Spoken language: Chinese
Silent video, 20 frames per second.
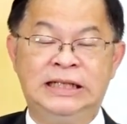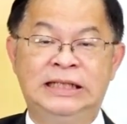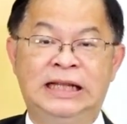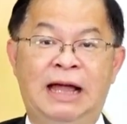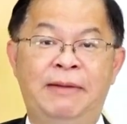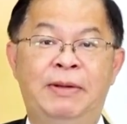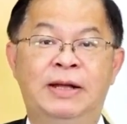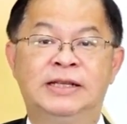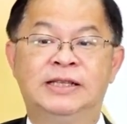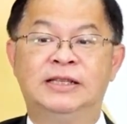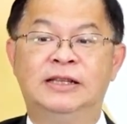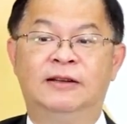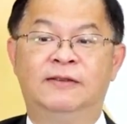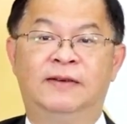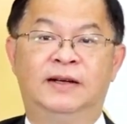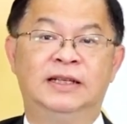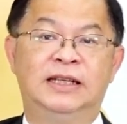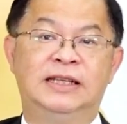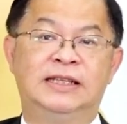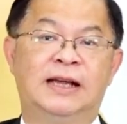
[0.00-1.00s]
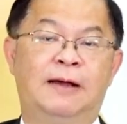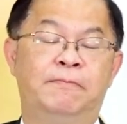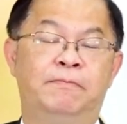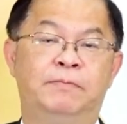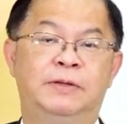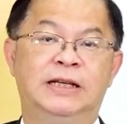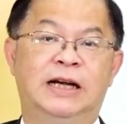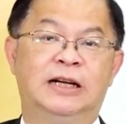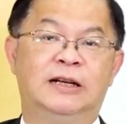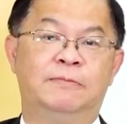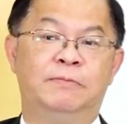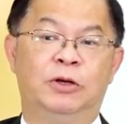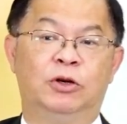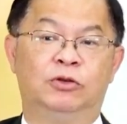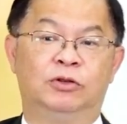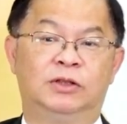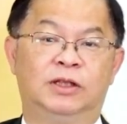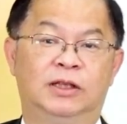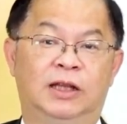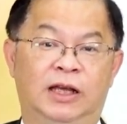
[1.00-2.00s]
台北市的房地产价格没
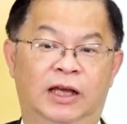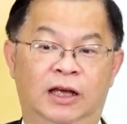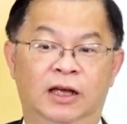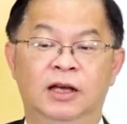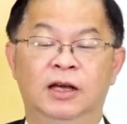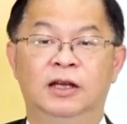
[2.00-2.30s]
有跌，